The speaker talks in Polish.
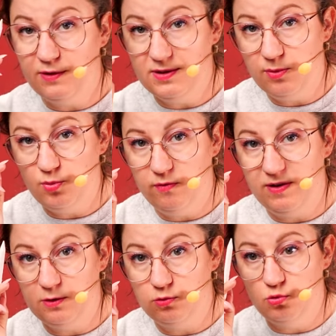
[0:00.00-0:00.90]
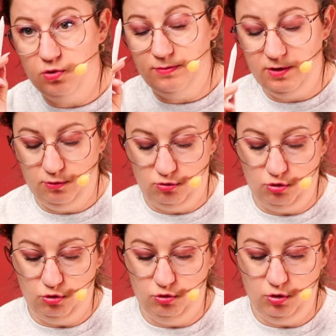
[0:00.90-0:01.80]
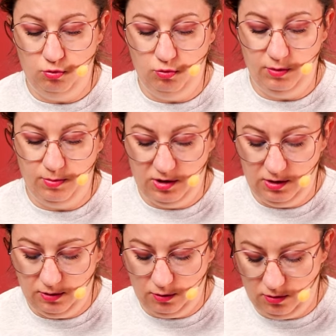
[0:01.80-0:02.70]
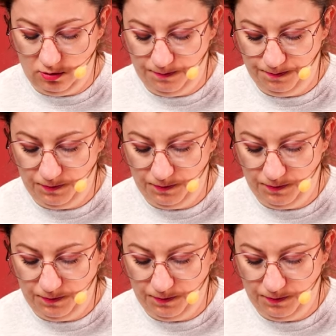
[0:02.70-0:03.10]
więcej piłowania od góry, mniej od, od dołu i będzie idolo.